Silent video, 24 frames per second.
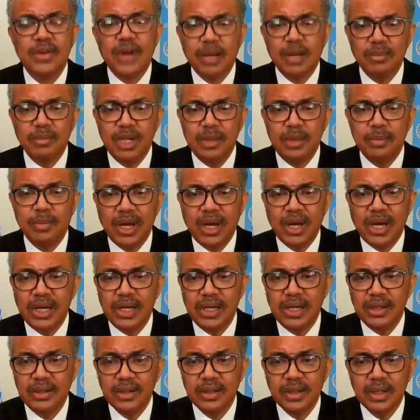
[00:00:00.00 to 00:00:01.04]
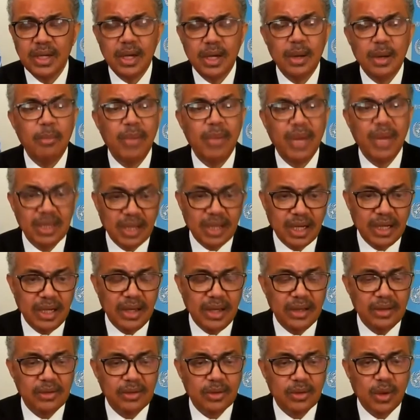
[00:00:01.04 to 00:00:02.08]
நாம் கொரோனா வைரஸுடன்
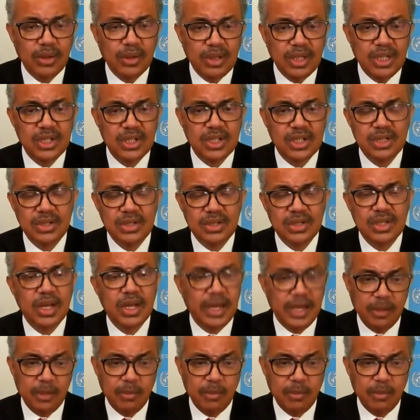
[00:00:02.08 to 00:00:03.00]
சோர்வடைந்து இருக்கலாம்